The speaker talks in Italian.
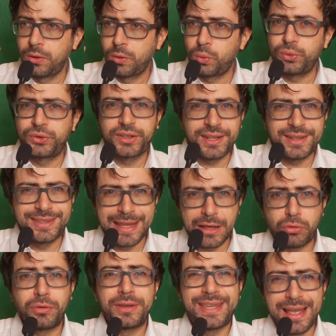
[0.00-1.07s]
un
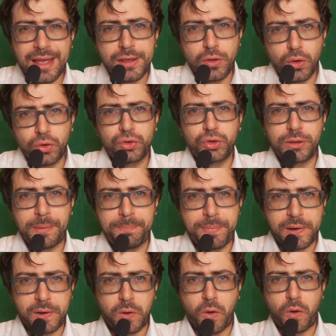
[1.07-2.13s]
sentiero ghiaioso da
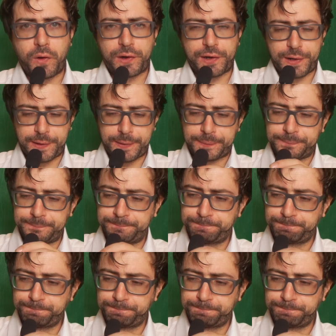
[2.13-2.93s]
percorrere.